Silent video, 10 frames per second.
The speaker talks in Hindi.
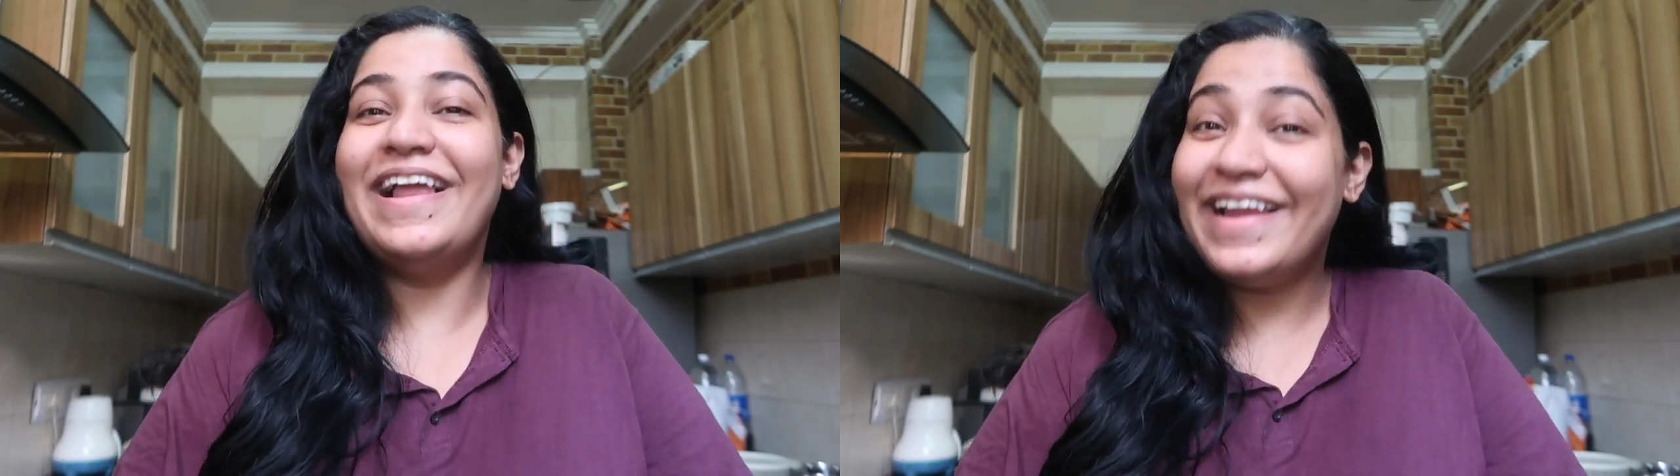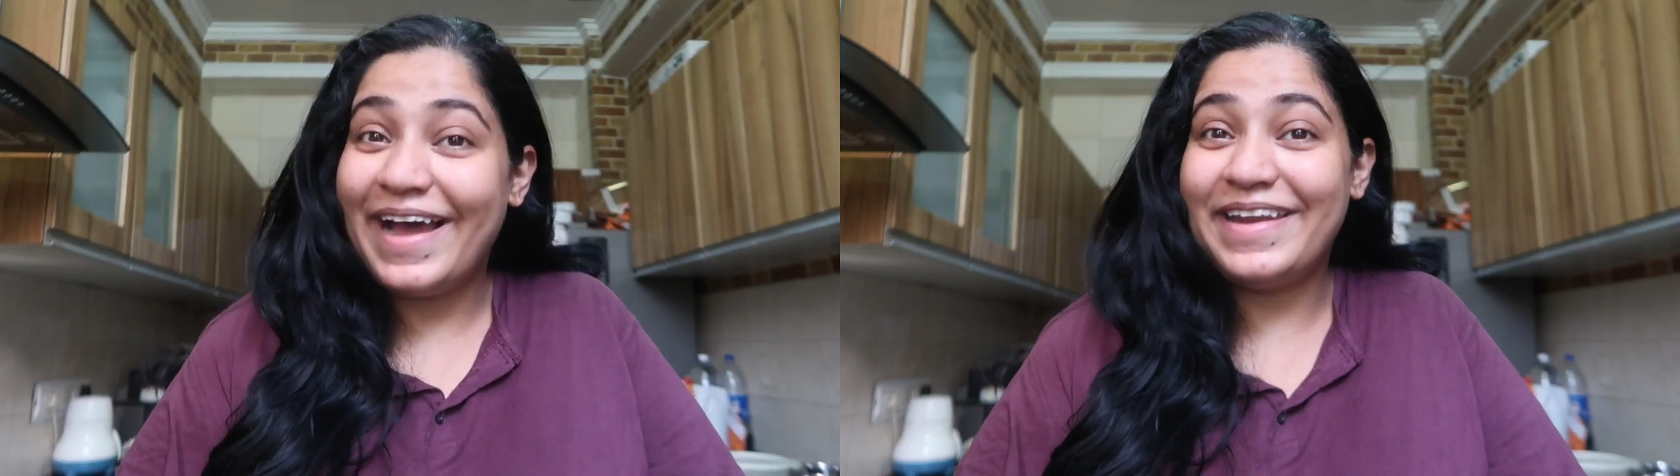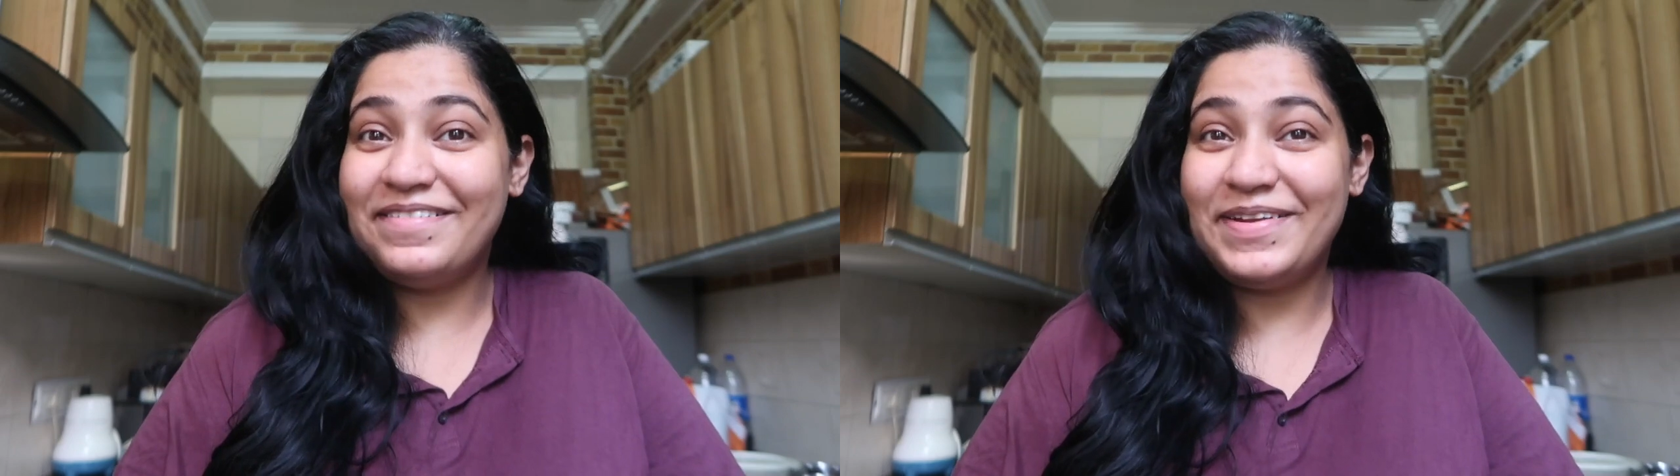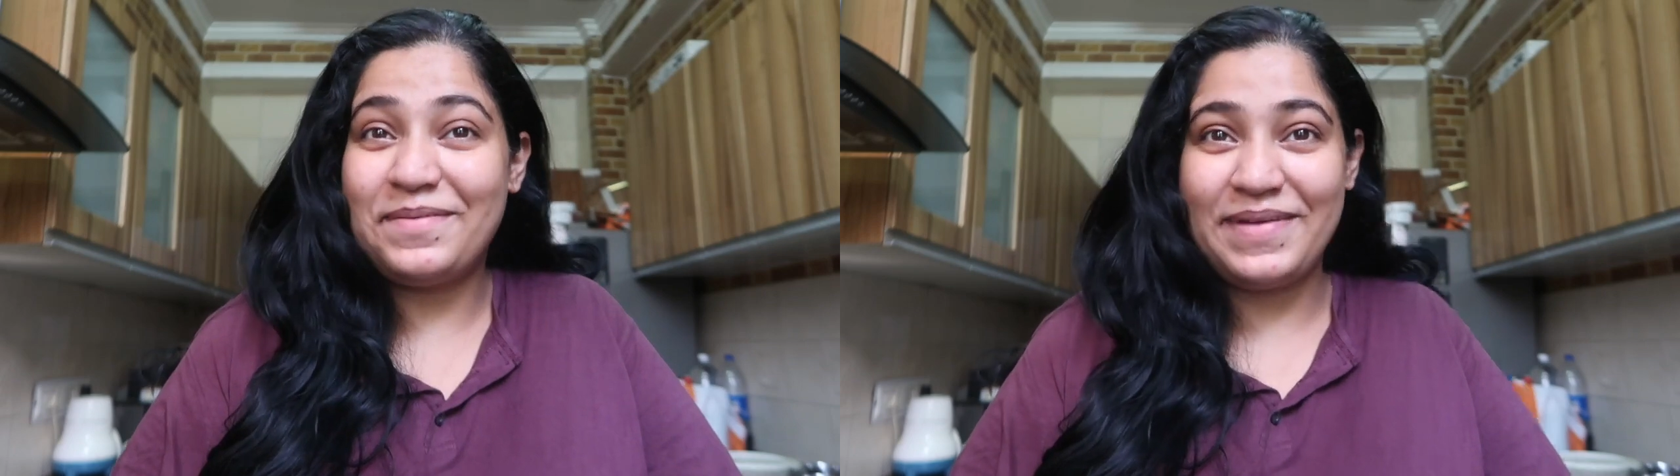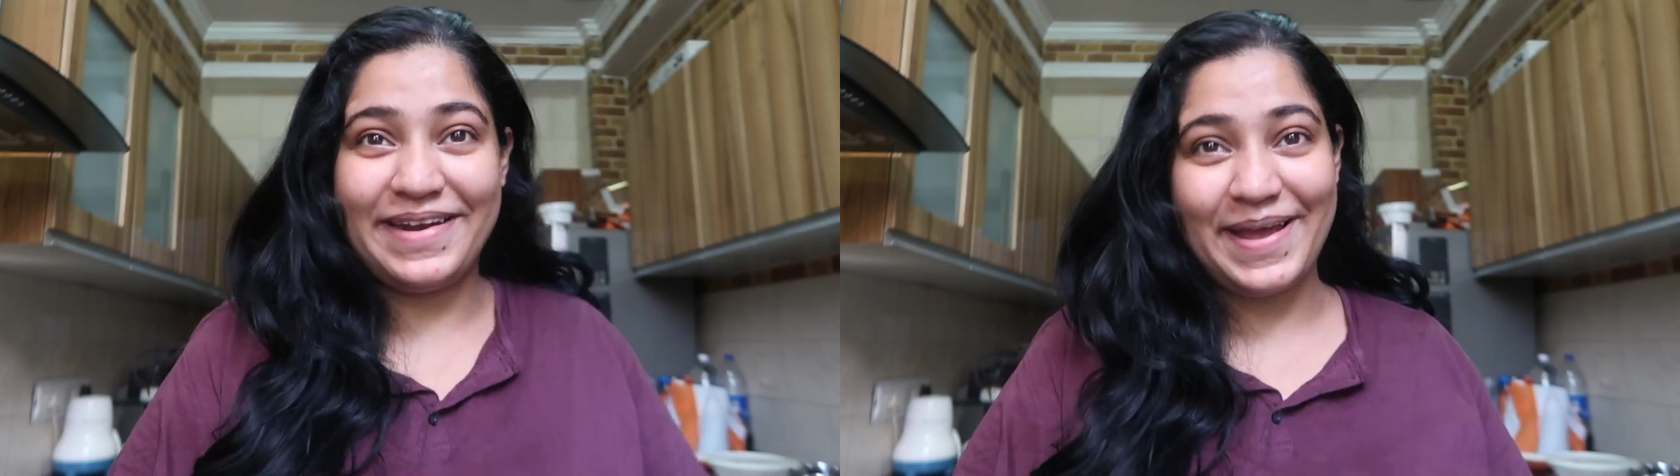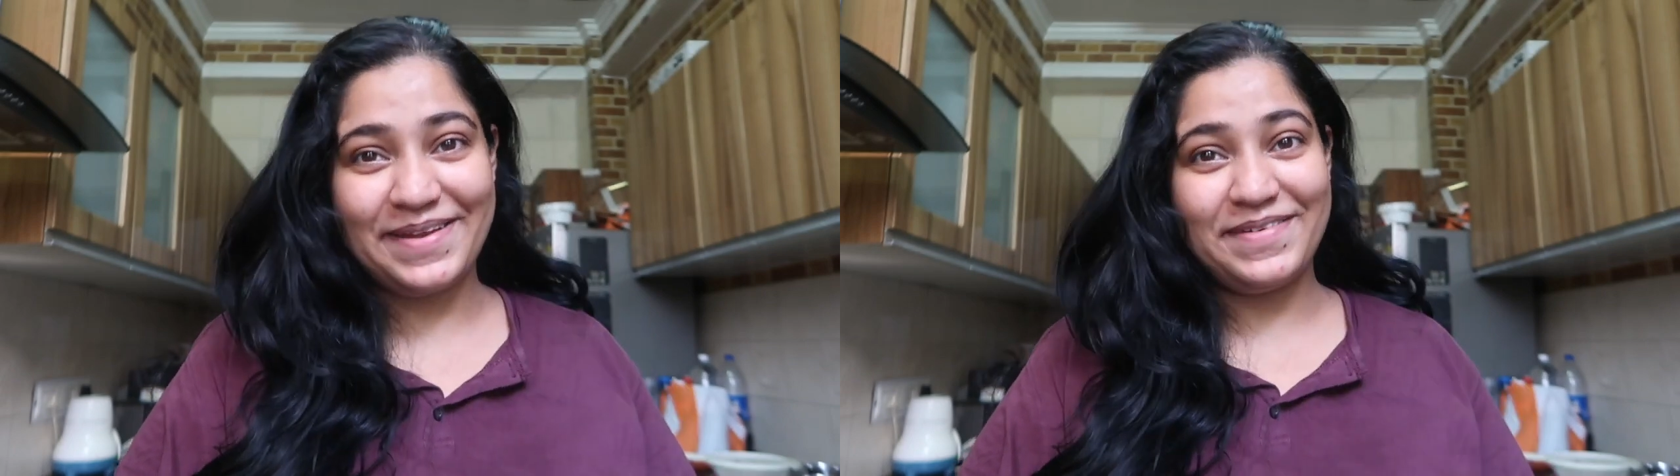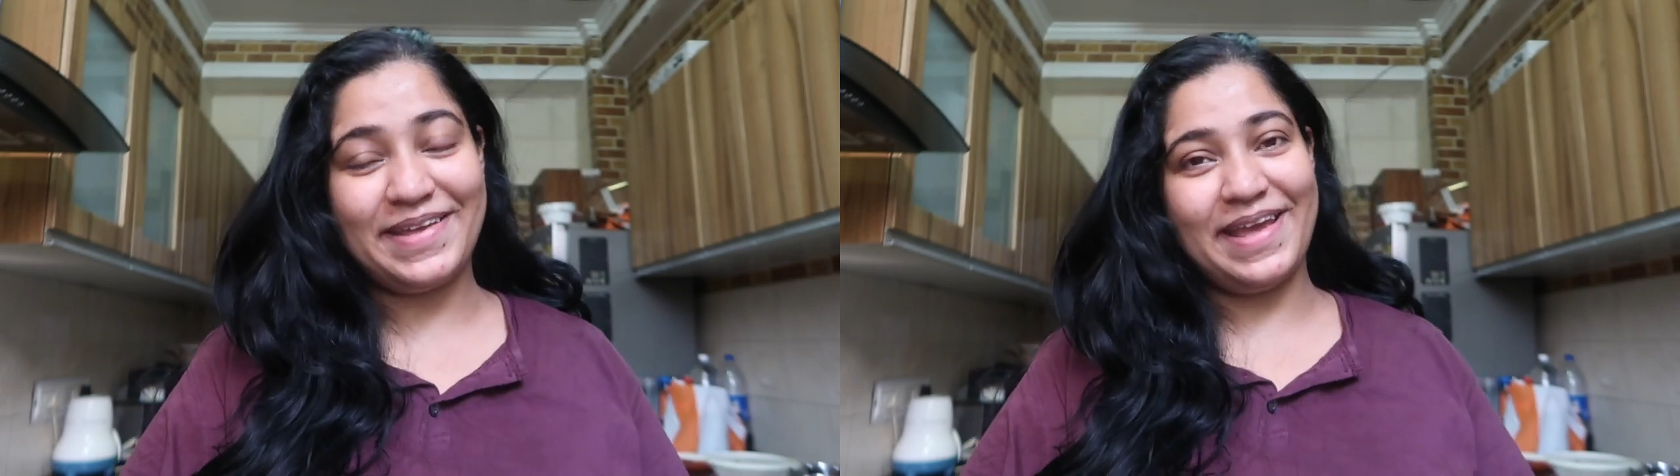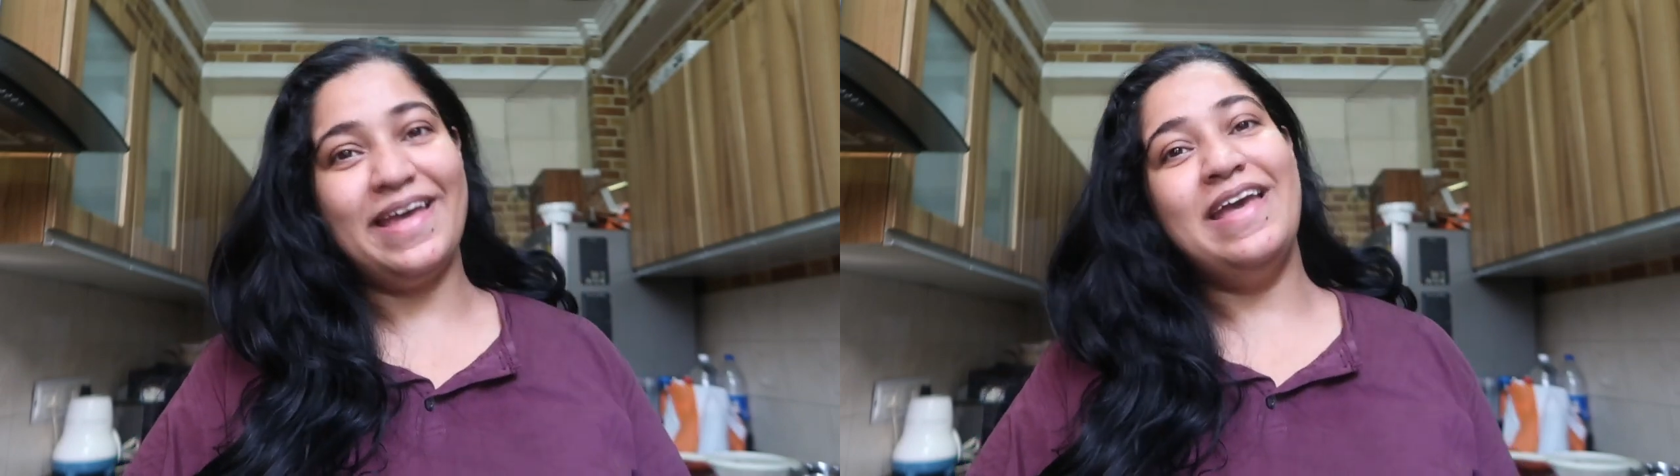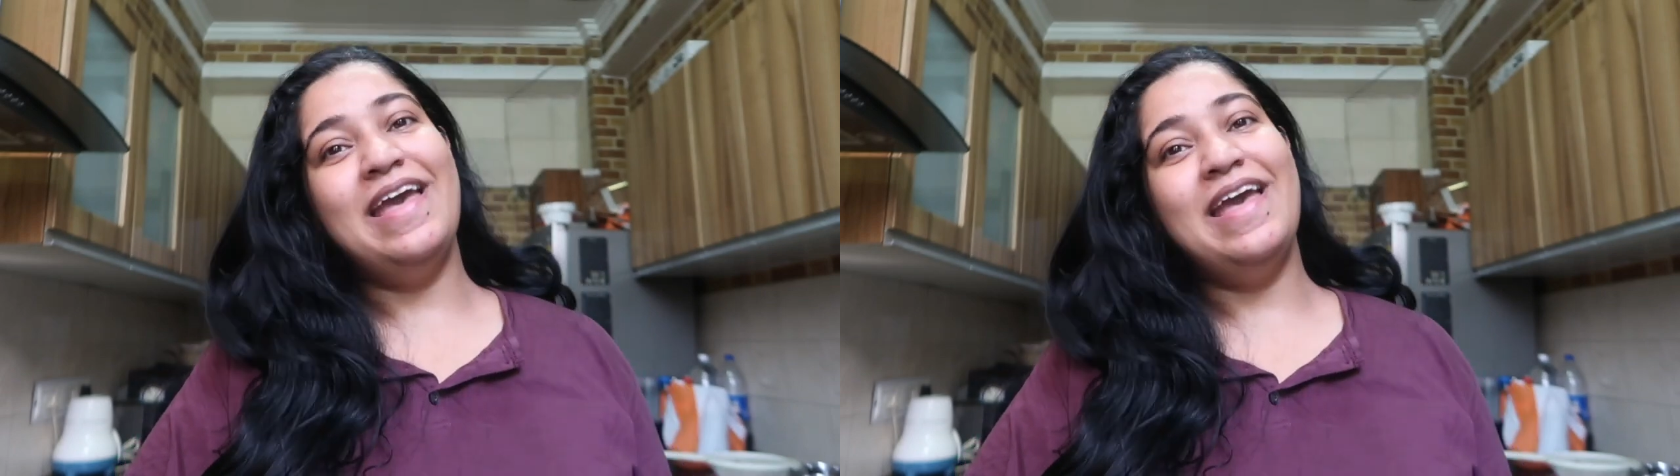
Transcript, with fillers: कल और मैंने आर्यवीर के